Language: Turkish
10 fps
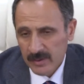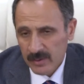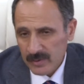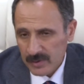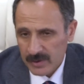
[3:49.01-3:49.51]

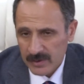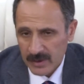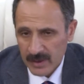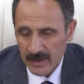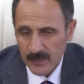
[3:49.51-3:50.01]
Onun
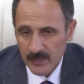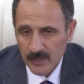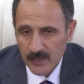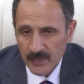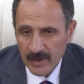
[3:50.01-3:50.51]
dışında da
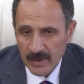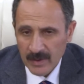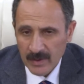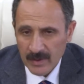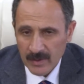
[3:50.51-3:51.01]

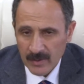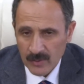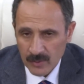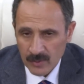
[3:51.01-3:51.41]
e,